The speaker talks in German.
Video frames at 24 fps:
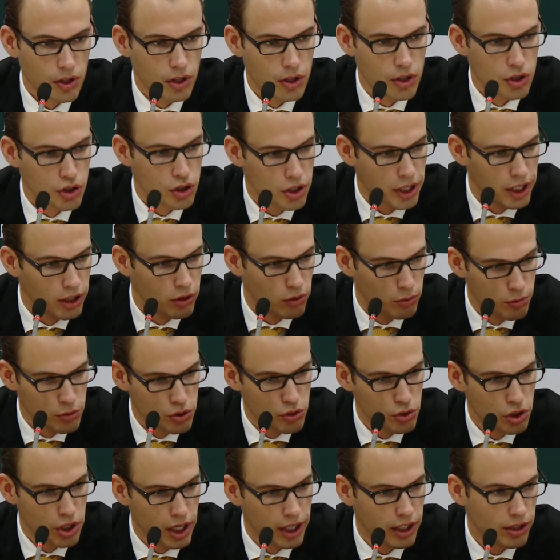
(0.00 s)
schnell
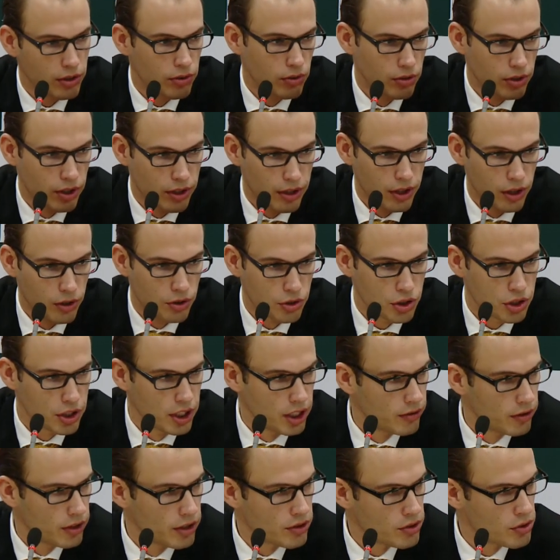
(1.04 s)
umzuschalten und dann auch
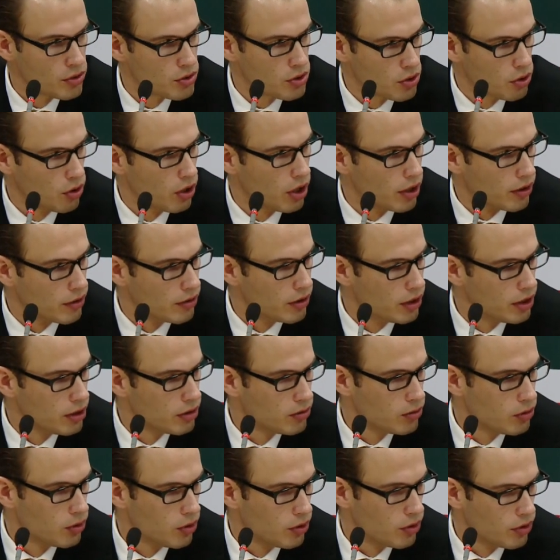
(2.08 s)
schnell wieder zu scoren. Ja.
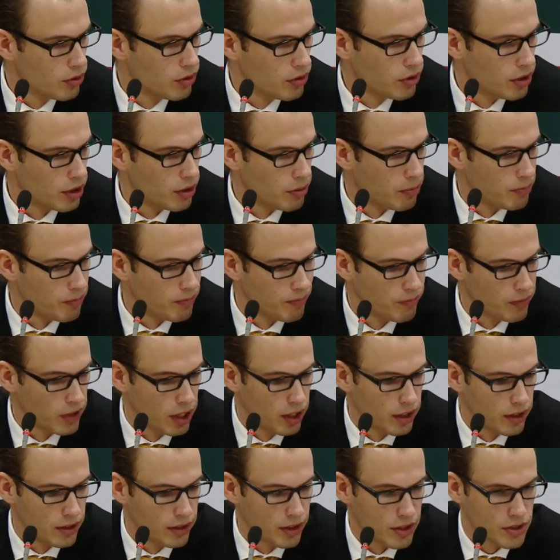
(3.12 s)
Und ähm,
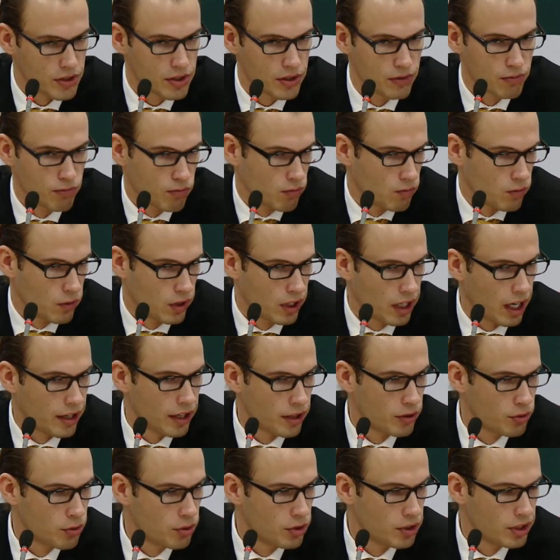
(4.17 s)
das kann
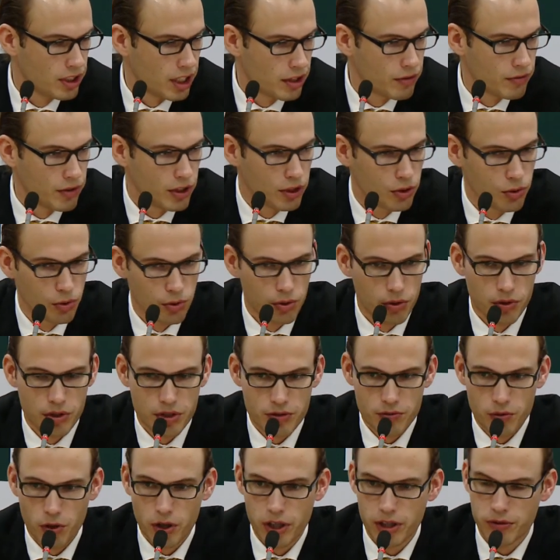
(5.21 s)
natürlich dann wehtun und
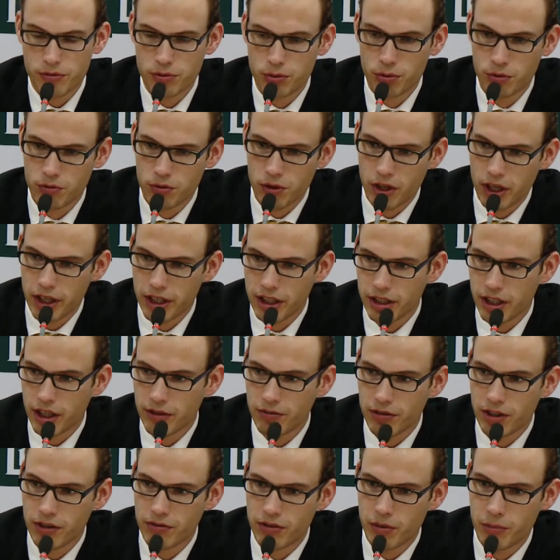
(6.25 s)
es vor, tut vor allen Dingen
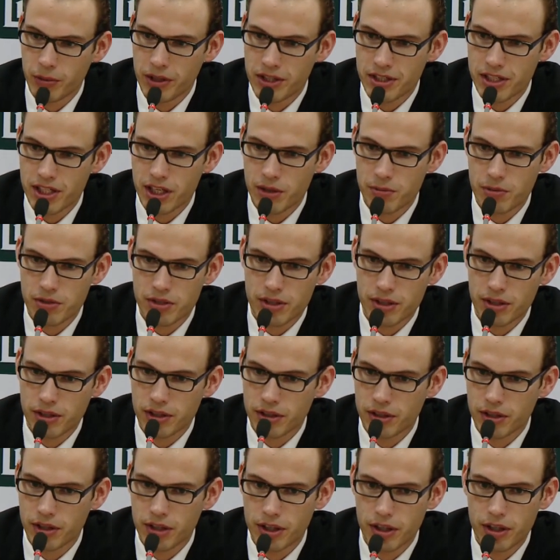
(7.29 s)
dann weh, wenn man selbst
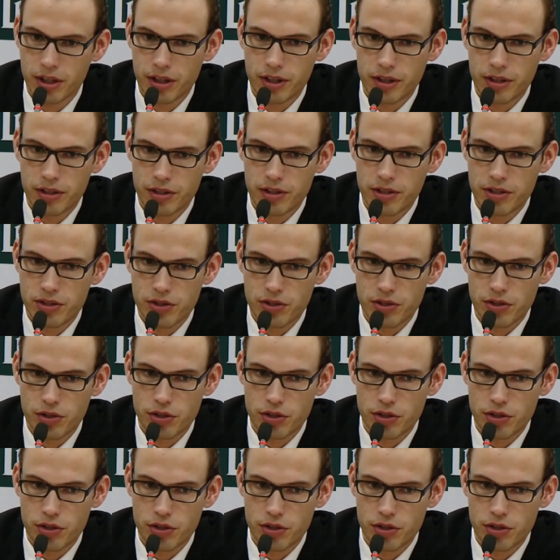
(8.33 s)
äh, diesen